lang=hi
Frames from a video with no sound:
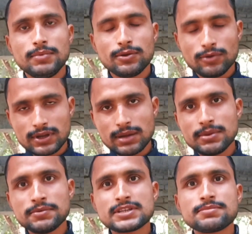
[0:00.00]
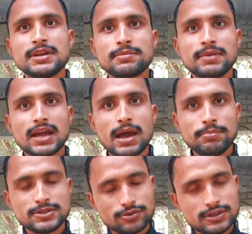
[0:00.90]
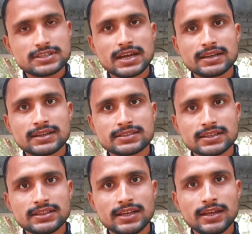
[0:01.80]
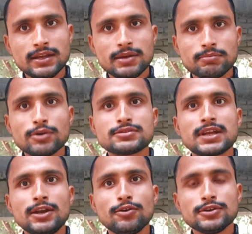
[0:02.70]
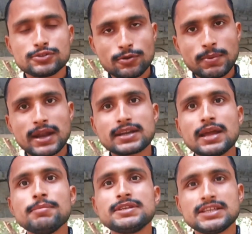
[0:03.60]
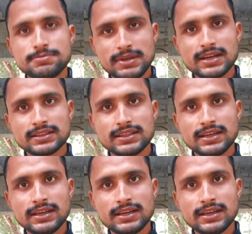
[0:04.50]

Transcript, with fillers: बिल्कुल कम इन्वेस्टमेंट में आप इसको स्टार्ट कर सकते हैं बहुत सारे लोग इसको पार्ट टाइम बिजनेस भी करते